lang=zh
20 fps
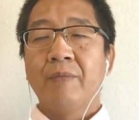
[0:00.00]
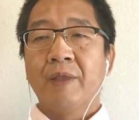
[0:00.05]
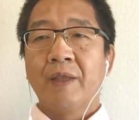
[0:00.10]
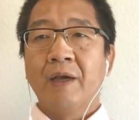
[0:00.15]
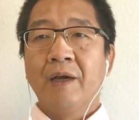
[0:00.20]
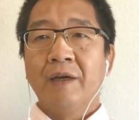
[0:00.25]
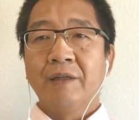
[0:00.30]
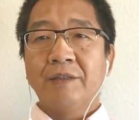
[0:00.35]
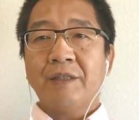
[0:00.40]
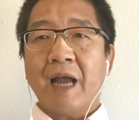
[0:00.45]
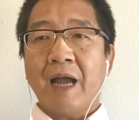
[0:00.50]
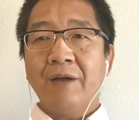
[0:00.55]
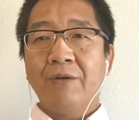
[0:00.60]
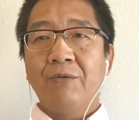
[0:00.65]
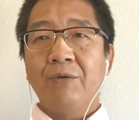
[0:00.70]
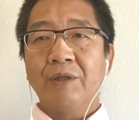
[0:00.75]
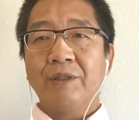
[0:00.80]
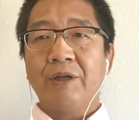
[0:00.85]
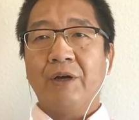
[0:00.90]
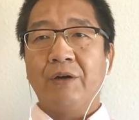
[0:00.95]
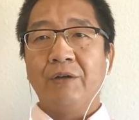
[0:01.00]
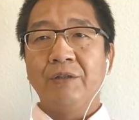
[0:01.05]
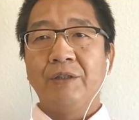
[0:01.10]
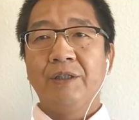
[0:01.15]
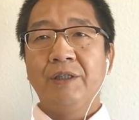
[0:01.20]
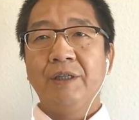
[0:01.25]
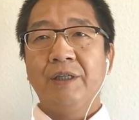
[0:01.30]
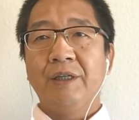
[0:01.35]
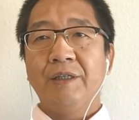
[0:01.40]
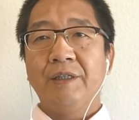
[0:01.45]
战国早
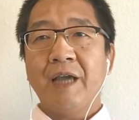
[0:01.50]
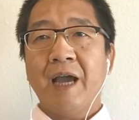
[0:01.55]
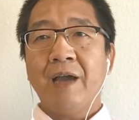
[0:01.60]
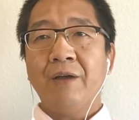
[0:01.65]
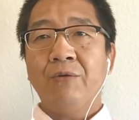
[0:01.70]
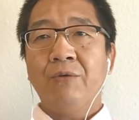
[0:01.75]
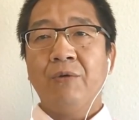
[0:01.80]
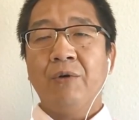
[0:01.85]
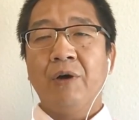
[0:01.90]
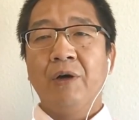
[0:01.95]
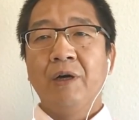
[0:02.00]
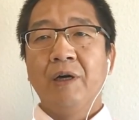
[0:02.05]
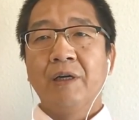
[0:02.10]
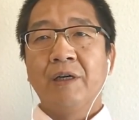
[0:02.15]
期的燕国